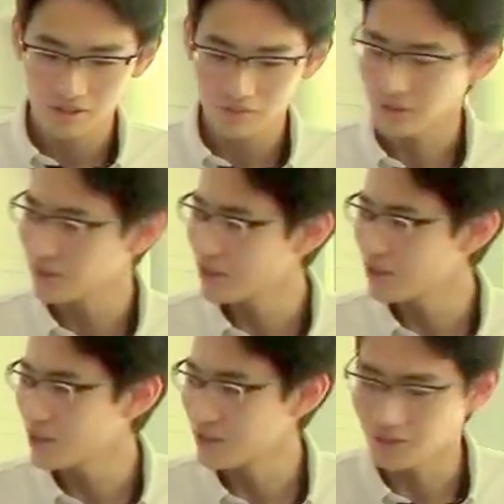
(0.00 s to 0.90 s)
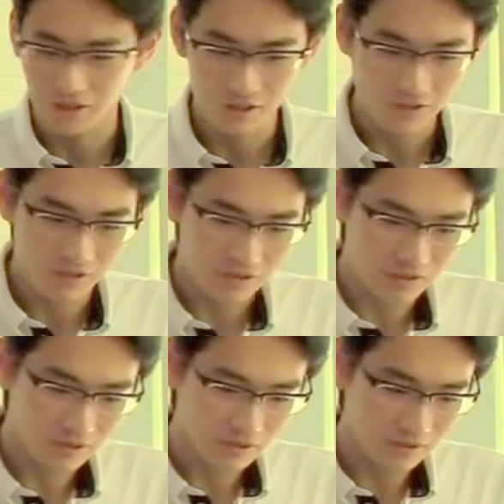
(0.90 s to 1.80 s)
まあ、それ以外一
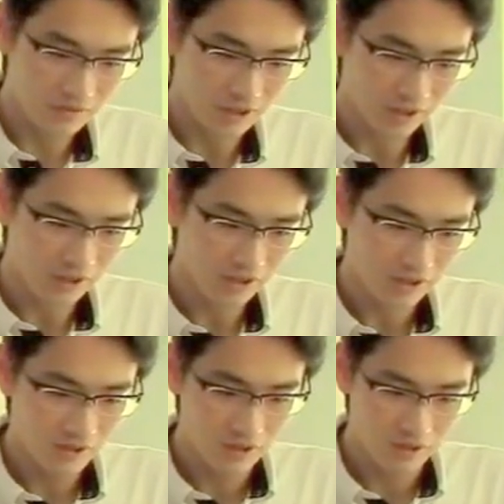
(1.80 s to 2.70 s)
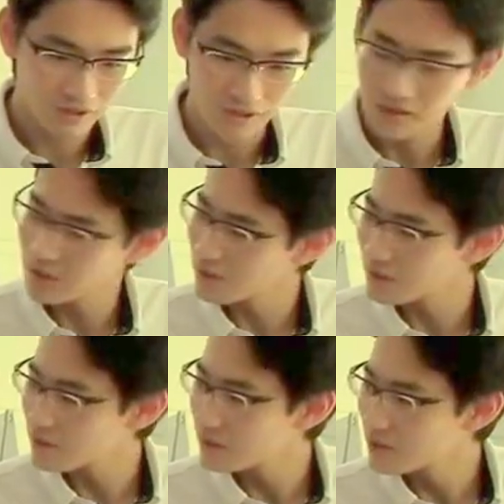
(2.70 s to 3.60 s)
応、まあインえっ
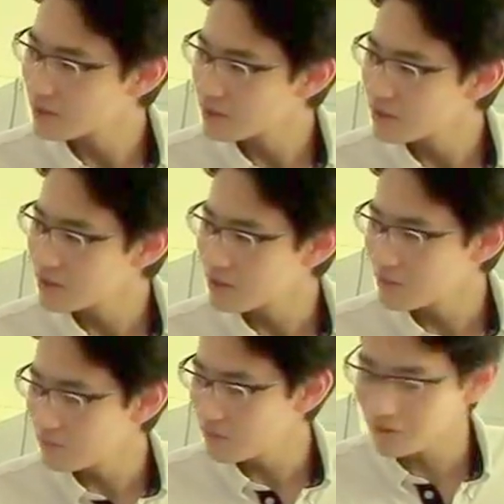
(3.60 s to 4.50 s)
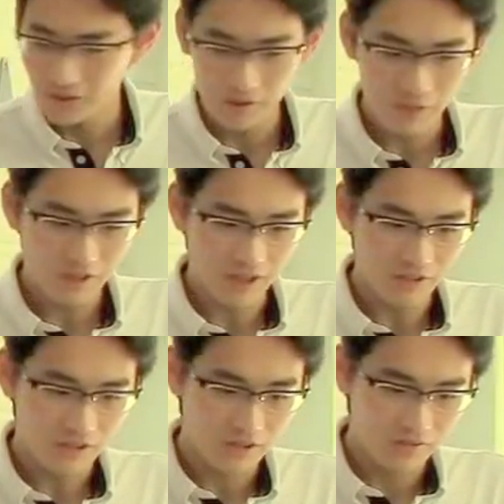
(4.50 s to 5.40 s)
と、
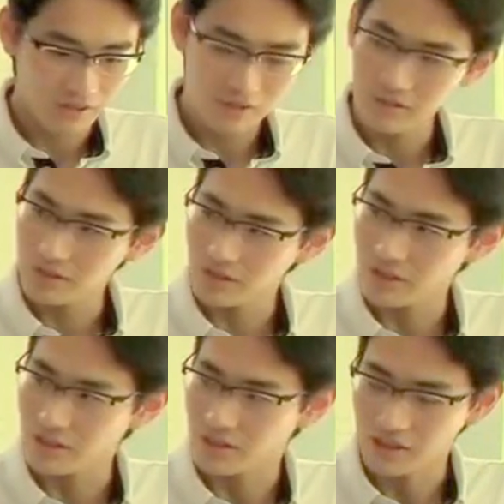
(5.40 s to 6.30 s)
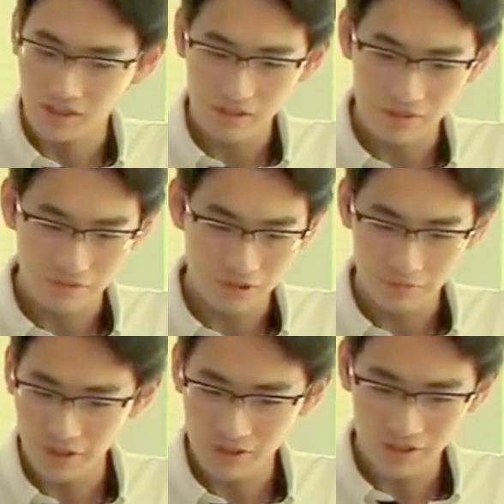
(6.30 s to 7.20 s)
シンプルウィキペディアとシンえじゃウィ
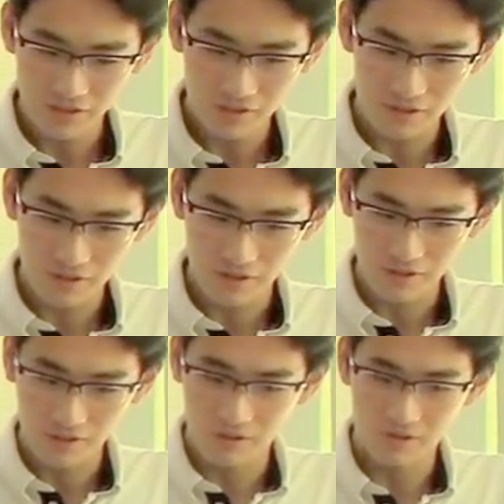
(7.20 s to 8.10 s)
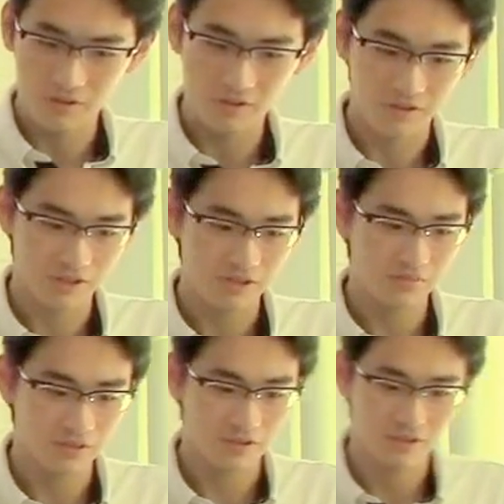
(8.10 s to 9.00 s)
キペディアとの
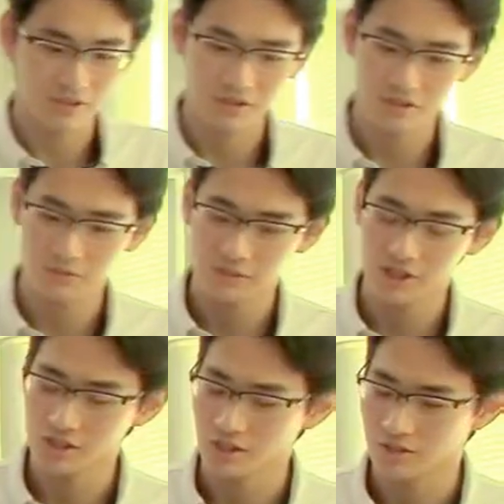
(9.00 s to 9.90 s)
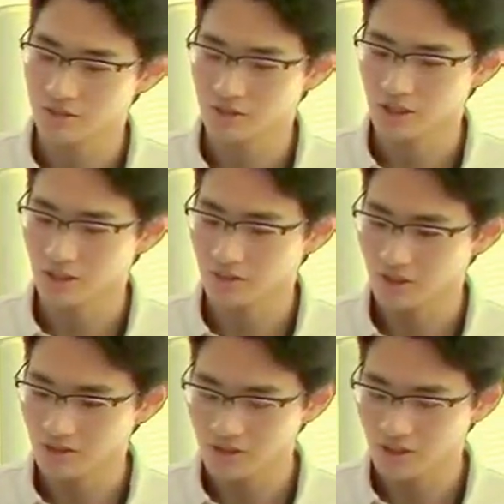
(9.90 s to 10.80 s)
シンプルイングリッシュウィキペディアの対応
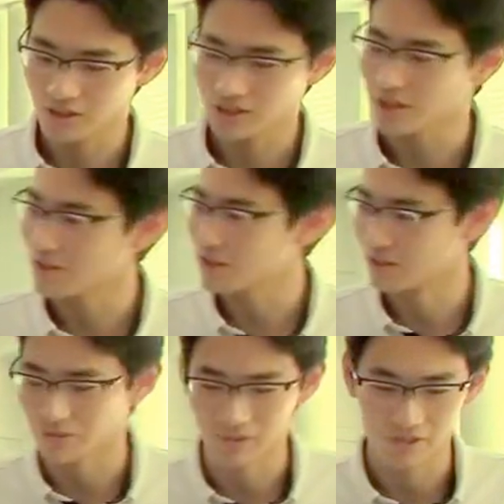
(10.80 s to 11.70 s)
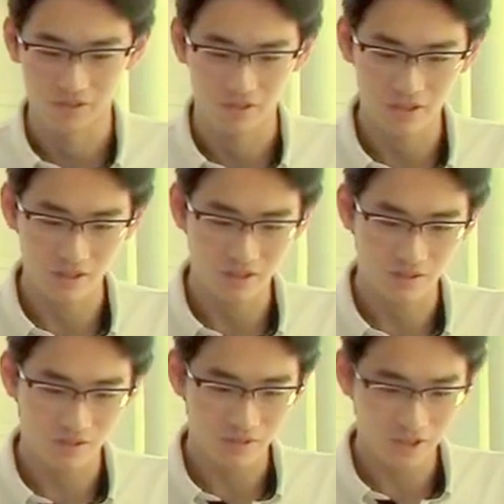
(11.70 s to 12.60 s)
が取れてないやつというのもあるので
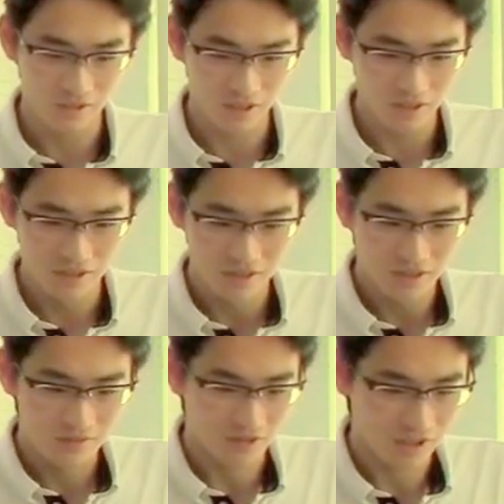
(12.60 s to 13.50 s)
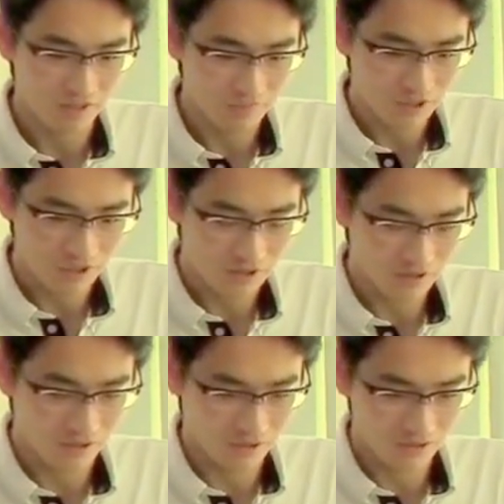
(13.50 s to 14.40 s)
その場合はもう
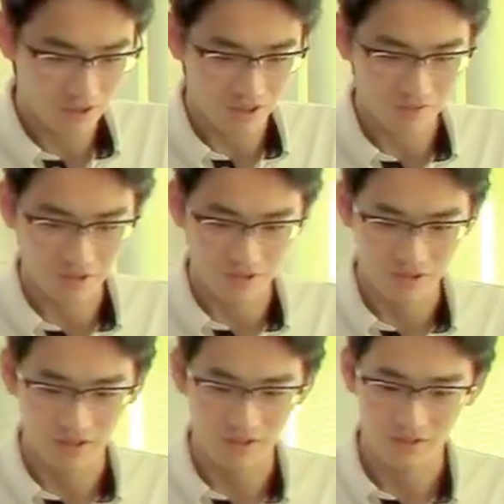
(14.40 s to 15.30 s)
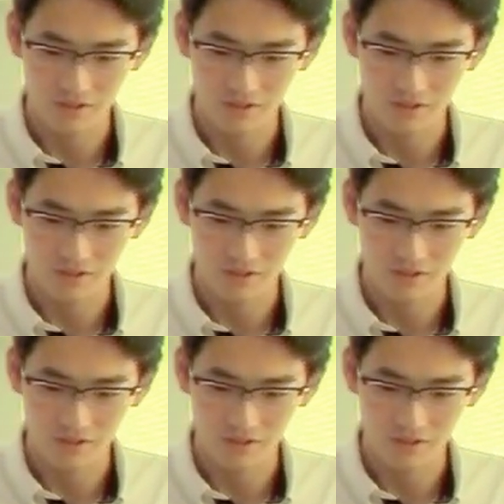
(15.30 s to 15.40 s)
NPS というふうなラベルをただ